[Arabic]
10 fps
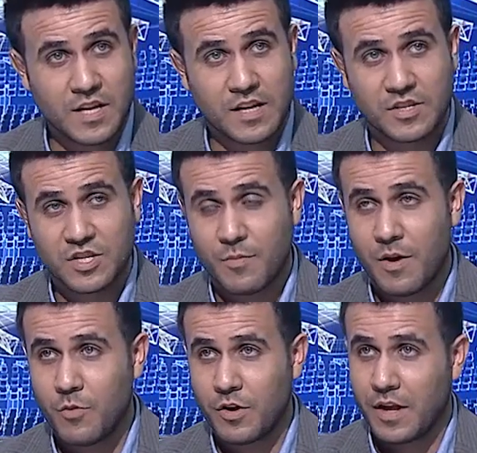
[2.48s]
وزاره
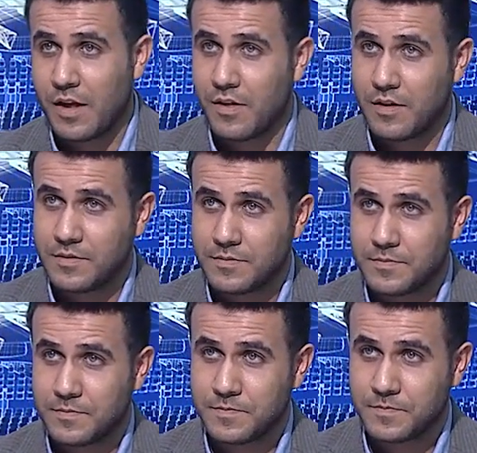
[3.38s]
الشباب والرياضه
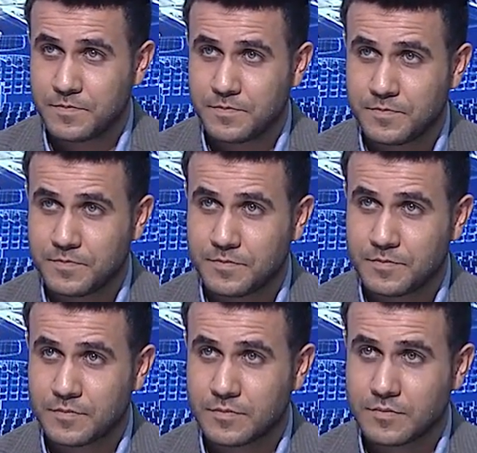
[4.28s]
يعني
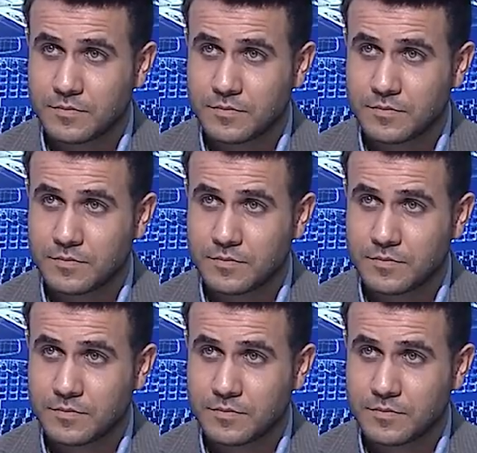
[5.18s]
انا